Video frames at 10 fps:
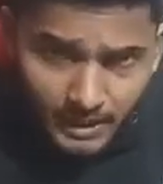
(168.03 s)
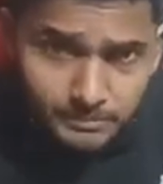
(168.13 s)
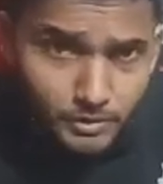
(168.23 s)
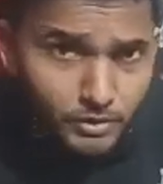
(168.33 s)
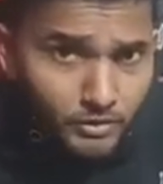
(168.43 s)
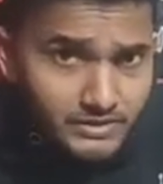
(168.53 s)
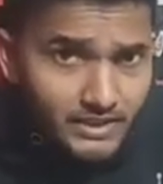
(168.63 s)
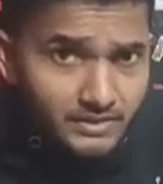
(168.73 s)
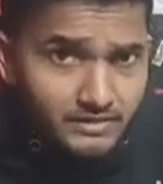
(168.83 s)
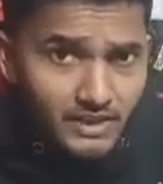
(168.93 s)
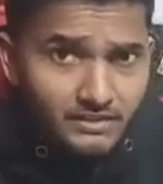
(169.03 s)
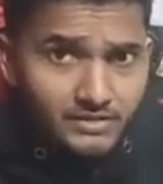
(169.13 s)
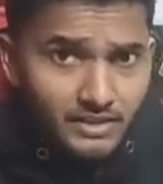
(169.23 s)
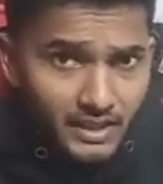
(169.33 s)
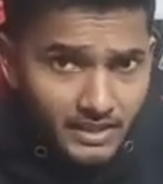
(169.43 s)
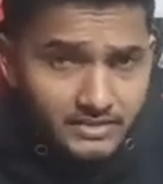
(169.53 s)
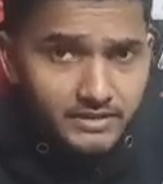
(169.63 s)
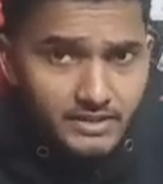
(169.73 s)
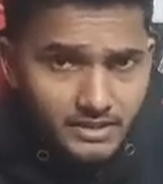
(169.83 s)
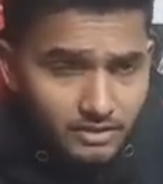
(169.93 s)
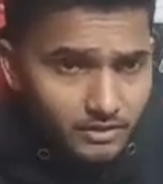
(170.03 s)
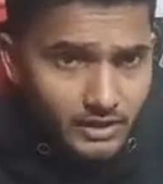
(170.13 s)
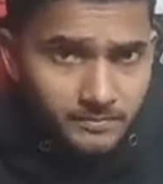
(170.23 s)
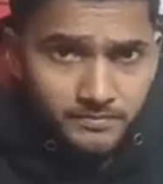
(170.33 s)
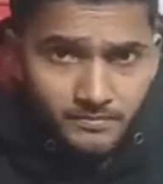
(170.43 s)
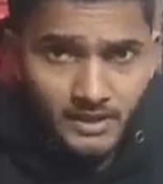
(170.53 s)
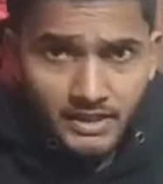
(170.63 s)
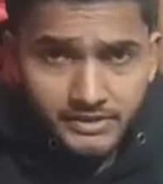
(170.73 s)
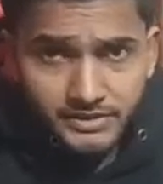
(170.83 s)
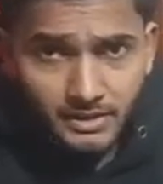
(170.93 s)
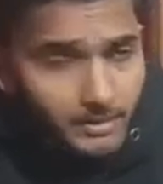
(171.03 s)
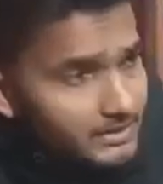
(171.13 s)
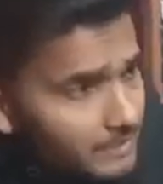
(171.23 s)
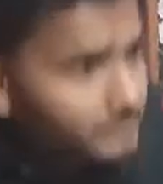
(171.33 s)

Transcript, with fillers: आपको कोरियर चार्ज अलग से देना होगा इसके बाद आप